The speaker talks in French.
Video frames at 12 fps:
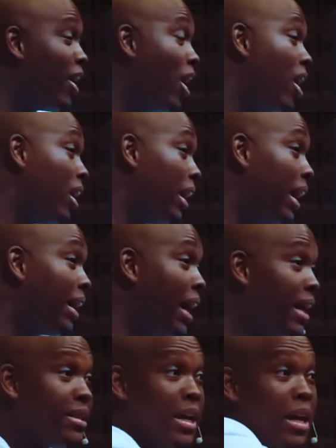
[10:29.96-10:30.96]
C'est dur.
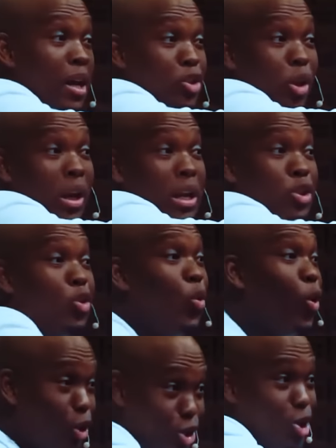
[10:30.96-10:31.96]
Je veux dire, et cela
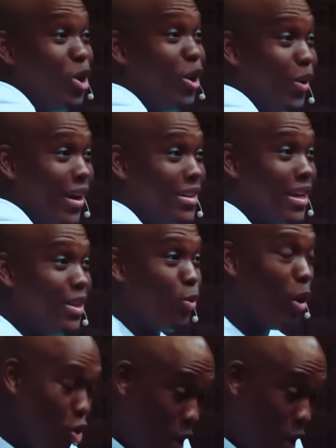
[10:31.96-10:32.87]
arrive lorsque vous avez un rêve,